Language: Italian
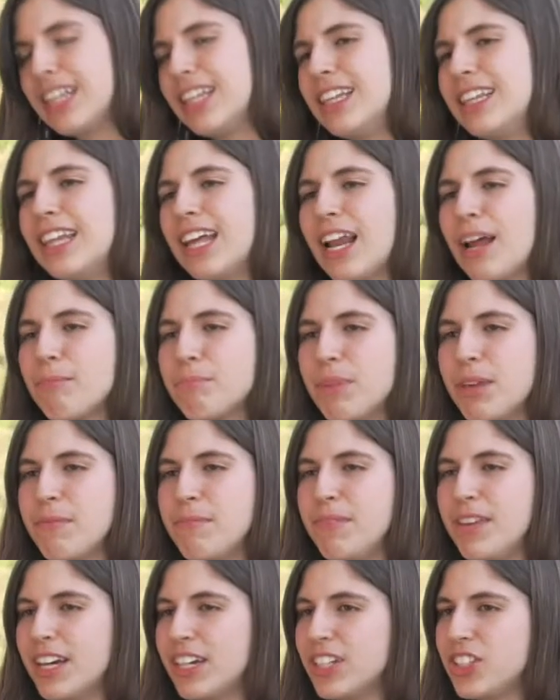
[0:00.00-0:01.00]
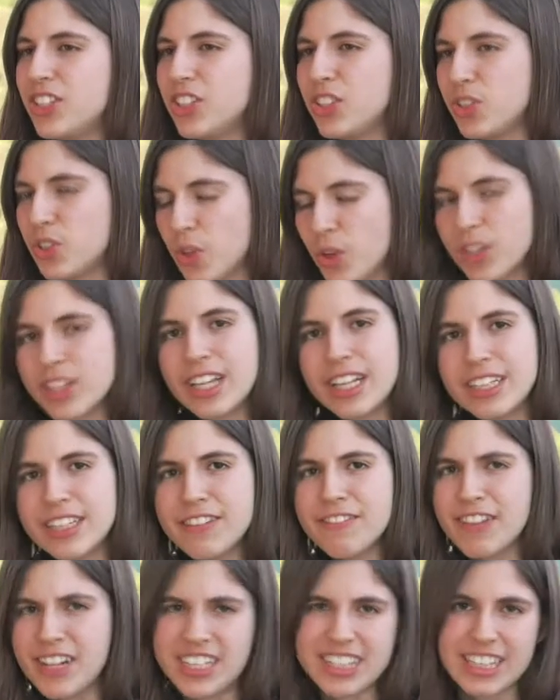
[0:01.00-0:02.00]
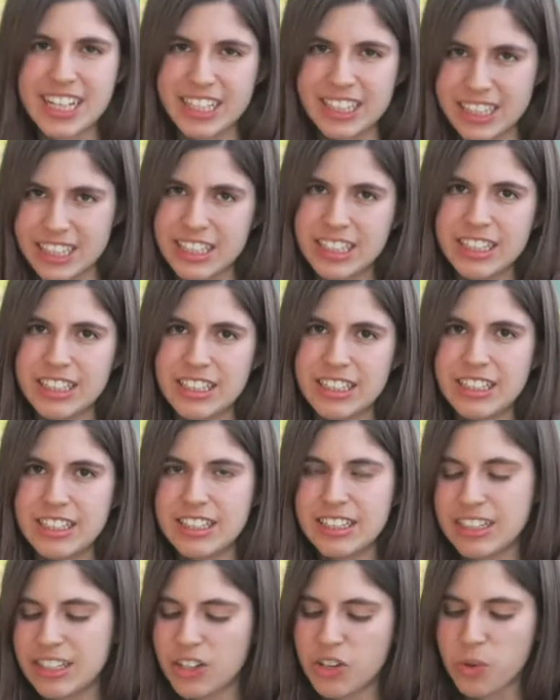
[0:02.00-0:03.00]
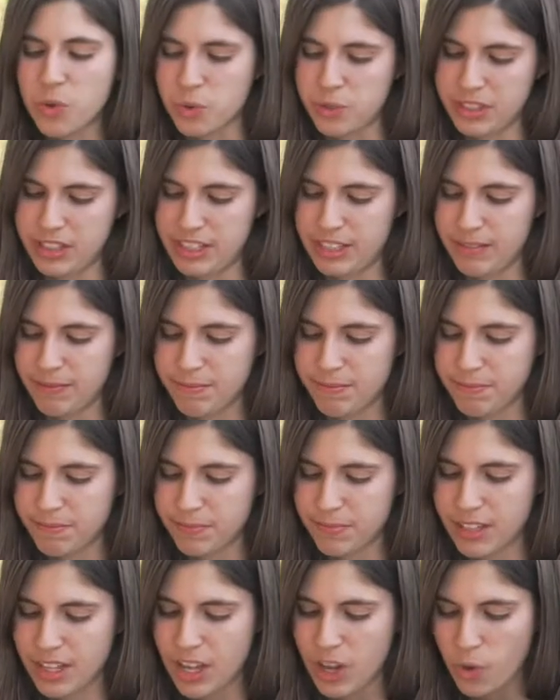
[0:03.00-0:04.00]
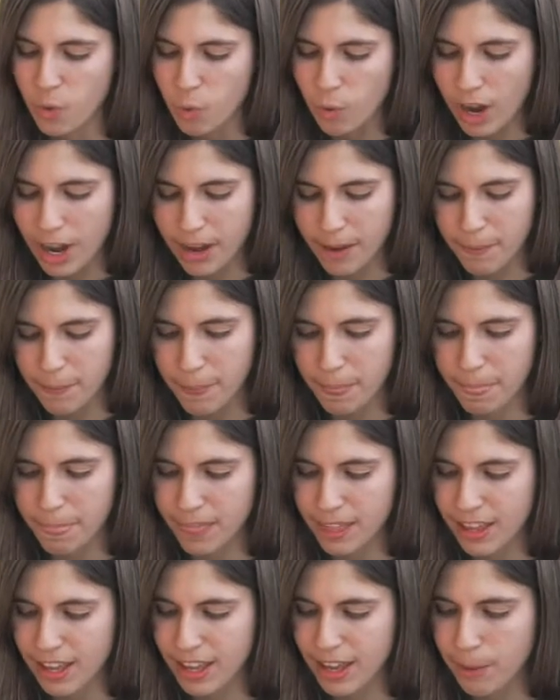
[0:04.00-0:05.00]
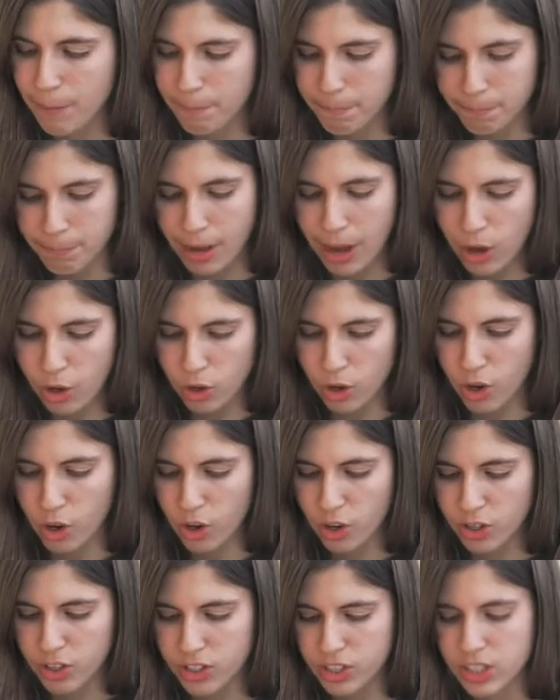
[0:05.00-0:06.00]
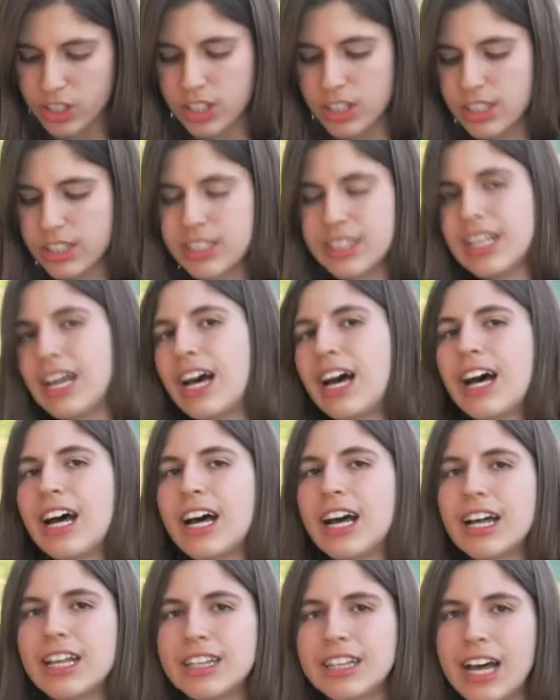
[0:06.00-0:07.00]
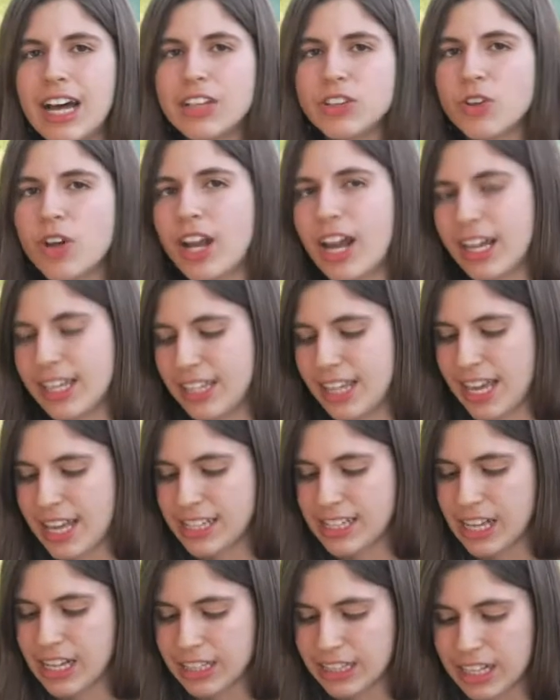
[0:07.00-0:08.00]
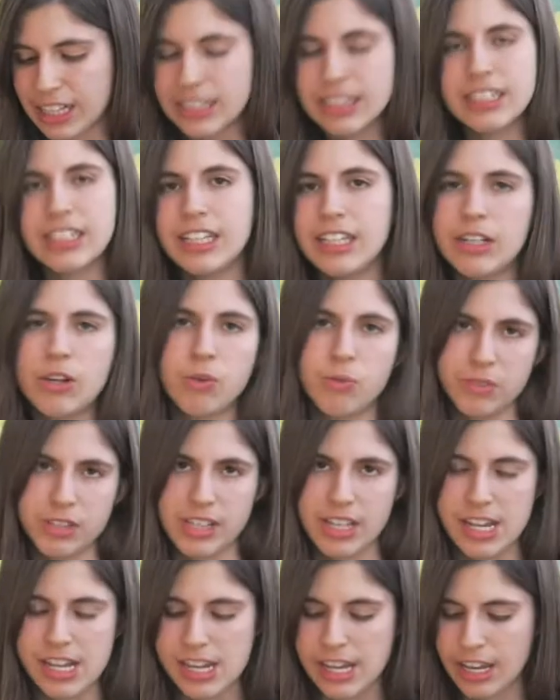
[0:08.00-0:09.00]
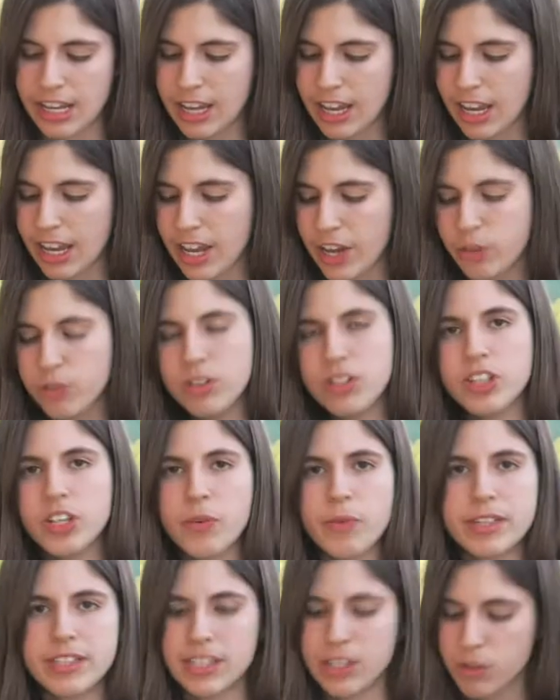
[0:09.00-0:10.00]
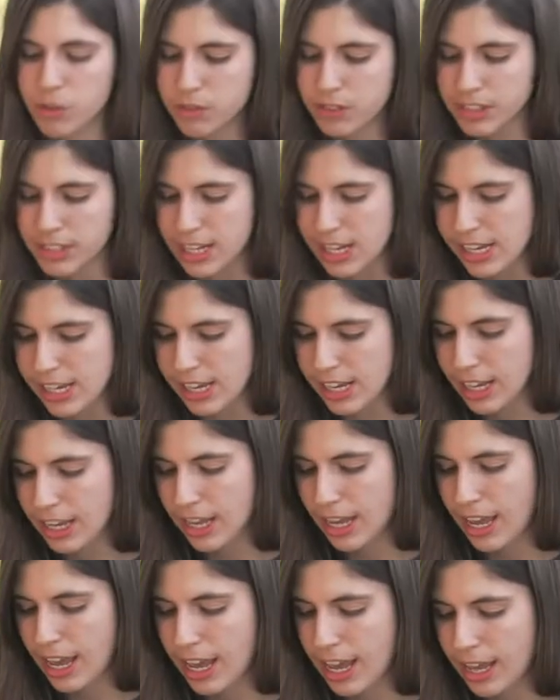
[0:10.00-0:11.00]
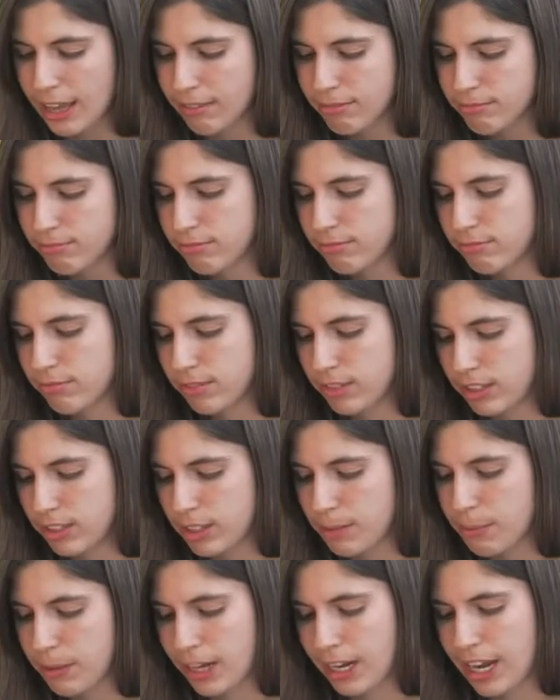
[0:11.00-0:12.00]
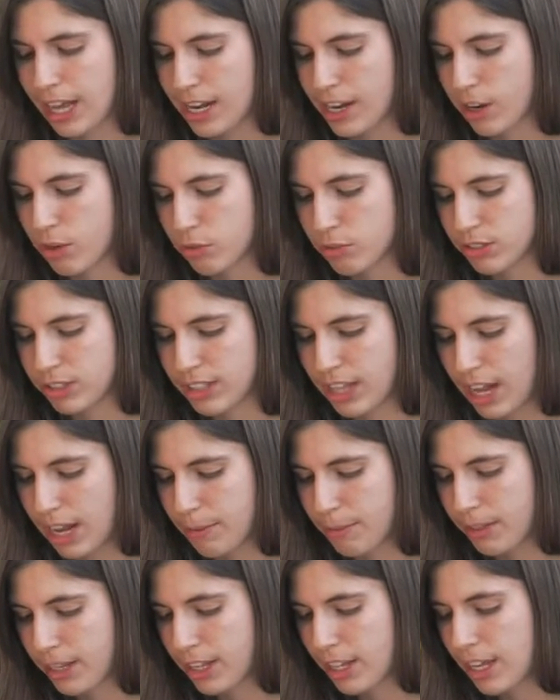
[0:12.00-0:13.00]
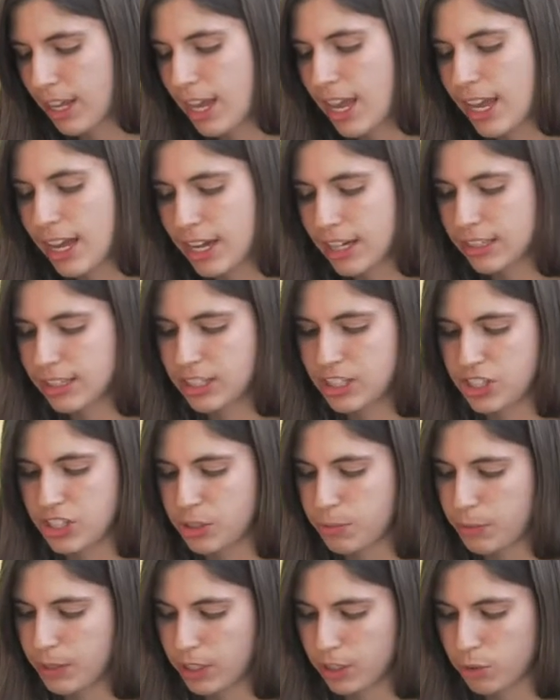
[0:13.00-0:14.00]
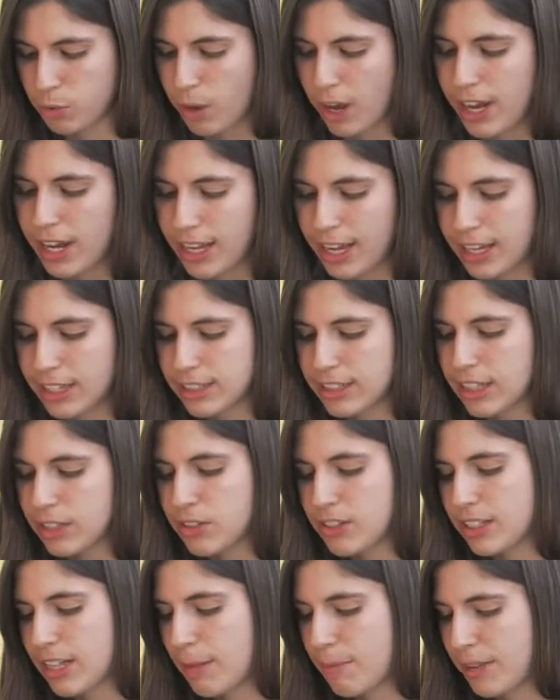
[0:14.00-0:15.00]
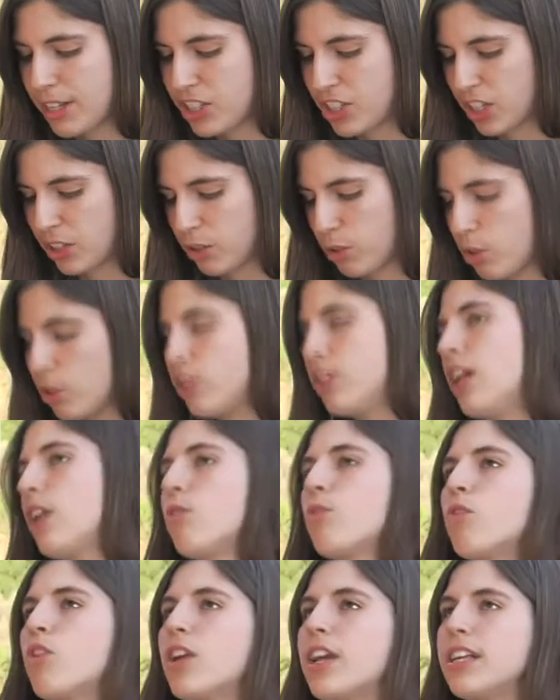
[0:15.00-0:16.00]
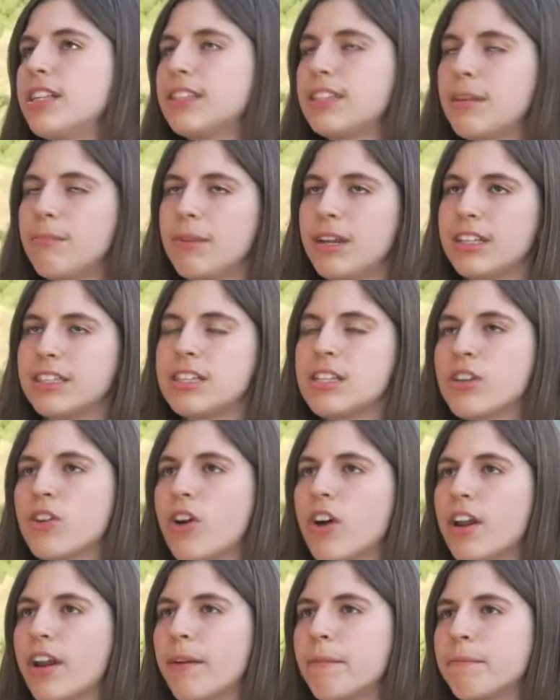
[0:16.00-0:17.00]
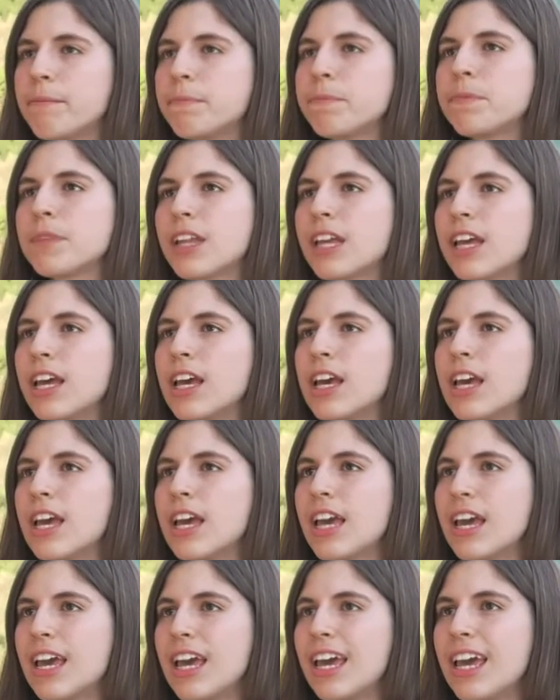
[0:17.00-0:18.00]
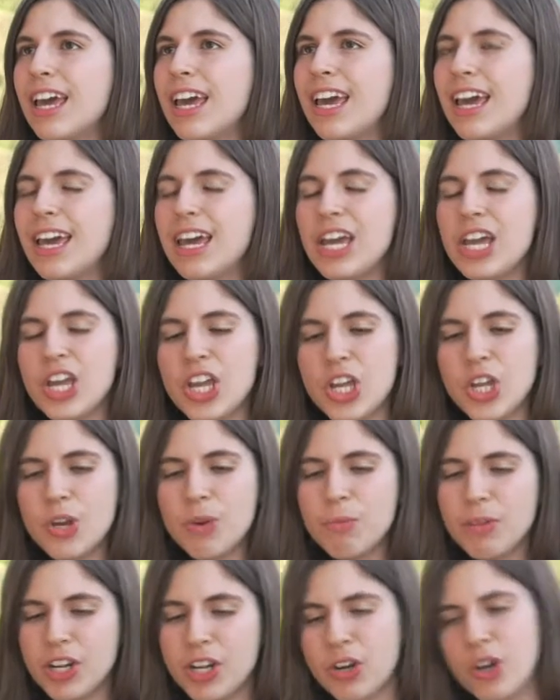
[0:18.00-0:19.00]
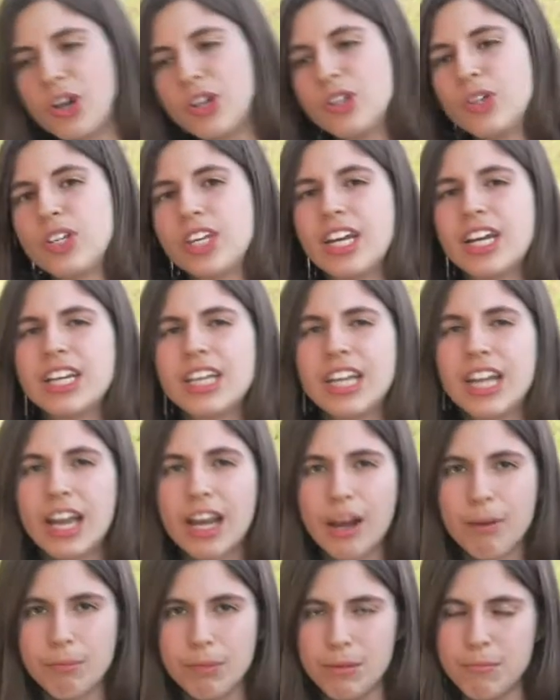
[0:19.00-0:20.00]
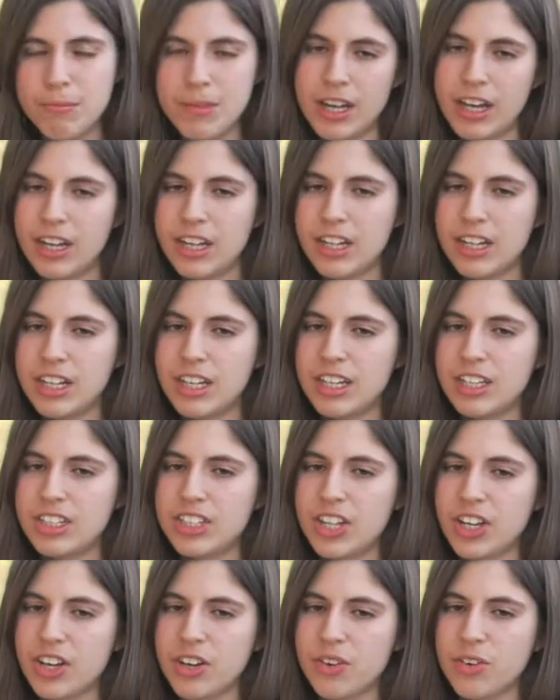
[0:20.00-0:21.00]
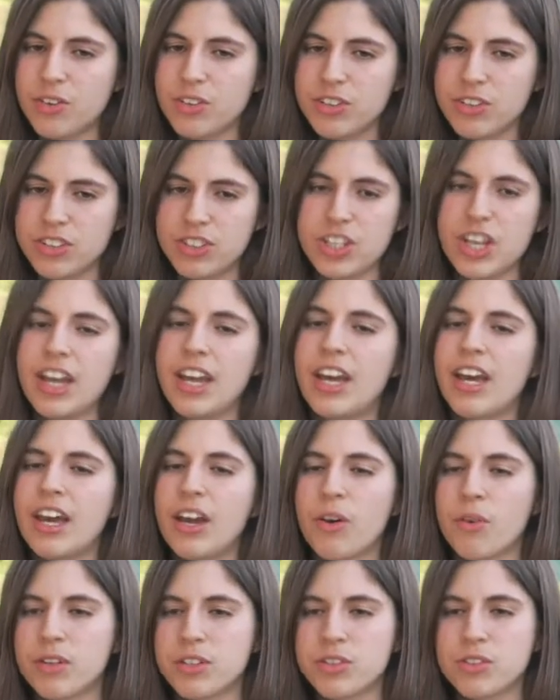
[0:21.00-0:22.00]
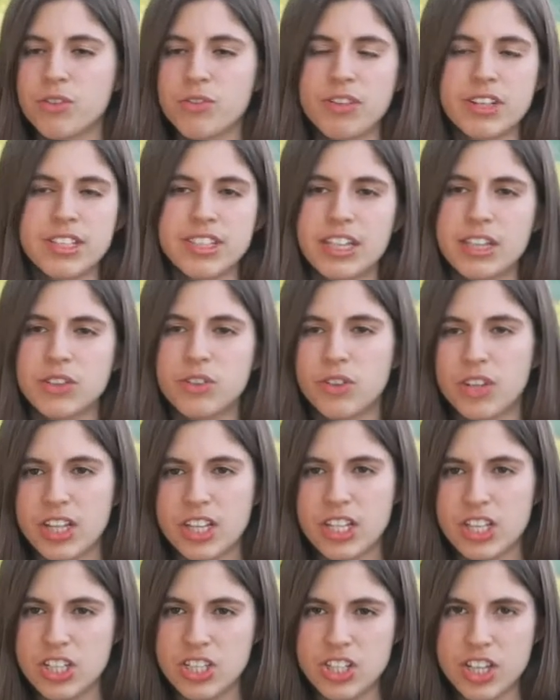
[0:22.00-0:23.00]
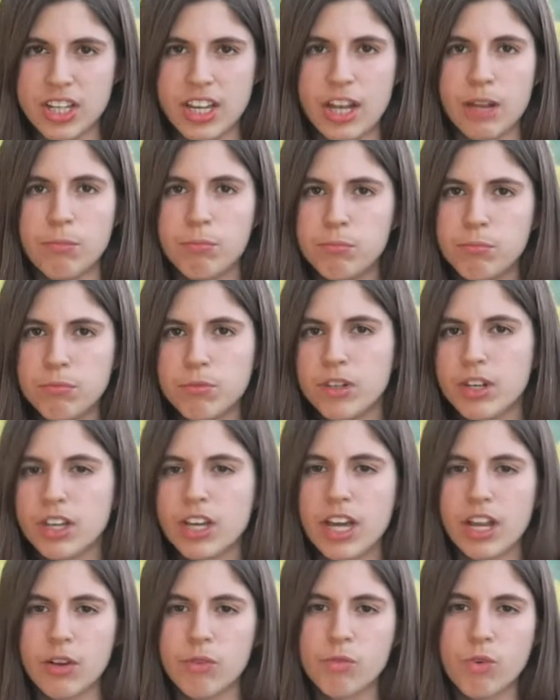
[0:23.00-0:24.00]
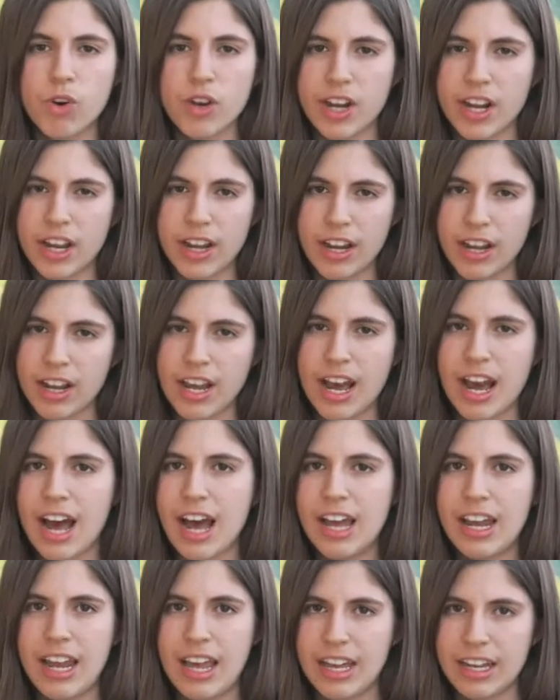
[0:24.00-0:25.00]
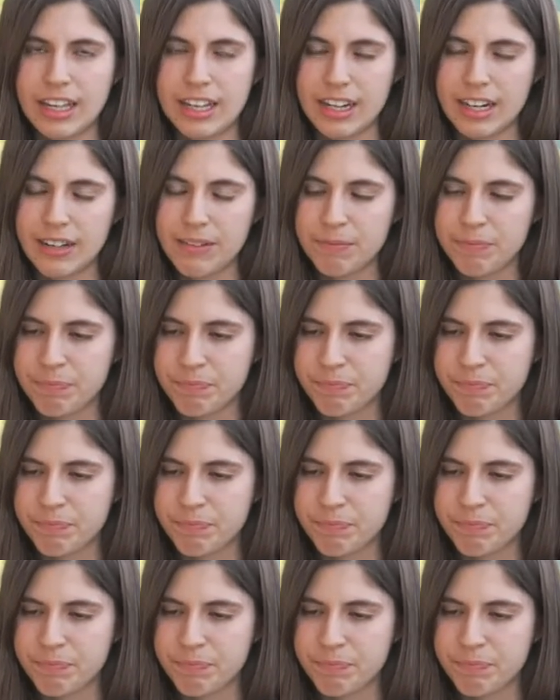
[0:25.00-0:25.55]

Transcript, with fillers: Nella Bibbia ci sono tanti versetti così. Qua Paolo sta dando alla Chiesa tanti consigli e uno di questi consigli è di parlare con salmi e cantici spirituali, cantando e salmeggiando nel cuore sempre al Signore. E io mi ricordo che anche nella Bibbia c'è, c'è questo versetto che dice che il, che il cuore allegre